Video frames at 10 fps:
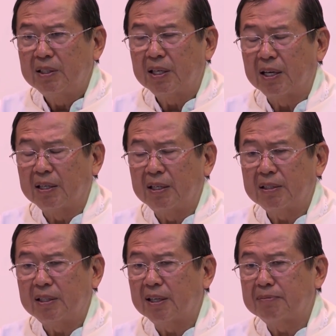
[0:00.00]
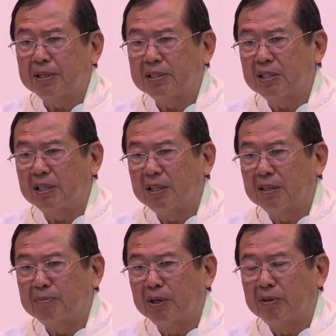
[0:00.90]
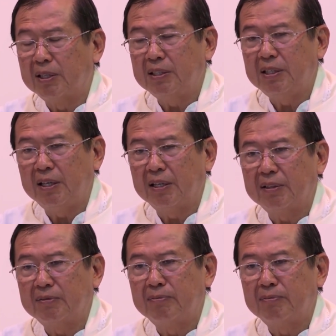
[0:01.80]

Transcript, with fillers: Karena kita percaya bahwa Ia